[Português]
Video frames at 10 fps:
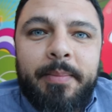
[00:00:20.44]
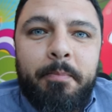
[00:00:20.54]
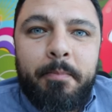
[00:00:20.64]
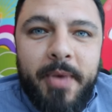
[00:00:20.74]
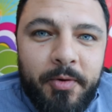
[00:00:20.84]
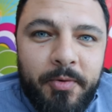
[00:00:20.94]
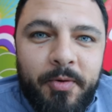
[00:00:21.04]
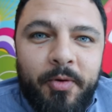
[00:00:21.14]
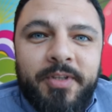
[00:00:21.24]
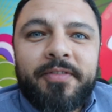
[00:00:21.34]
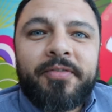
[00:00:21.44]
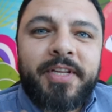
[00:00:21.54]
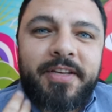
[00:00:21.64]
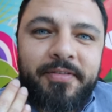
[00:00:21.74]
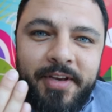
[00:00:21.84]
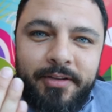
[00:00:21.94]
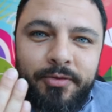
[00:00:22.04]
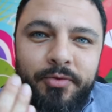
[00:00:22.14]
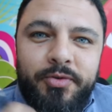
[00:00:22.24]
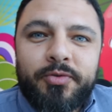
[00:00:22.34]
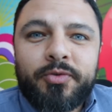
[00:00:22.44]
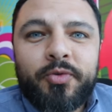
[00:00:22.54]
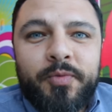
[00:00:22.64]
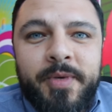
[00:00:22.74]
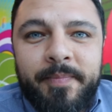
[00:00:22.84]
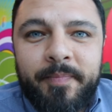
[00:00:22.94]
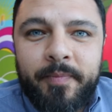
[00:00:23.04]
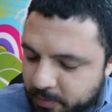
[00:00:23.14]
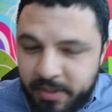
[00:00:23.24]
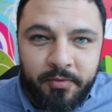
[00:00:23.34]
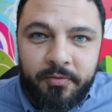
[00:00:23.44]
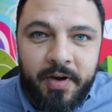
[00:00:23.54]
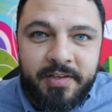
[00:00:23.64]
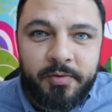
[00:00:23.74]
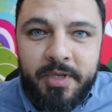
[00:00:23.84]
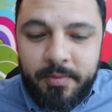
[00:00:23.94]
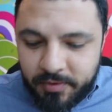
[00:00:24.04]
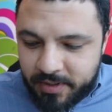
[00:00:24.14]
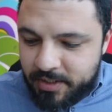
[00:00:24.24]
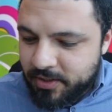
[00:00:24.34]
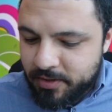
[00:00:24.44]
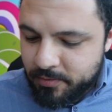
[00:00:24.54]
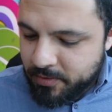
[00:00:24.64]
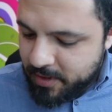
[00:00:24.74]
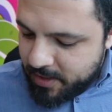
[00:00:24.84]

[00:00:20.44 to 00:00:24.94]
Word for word: meu ou se foi defeito do YouTube, porque não faz o mínimo sentido.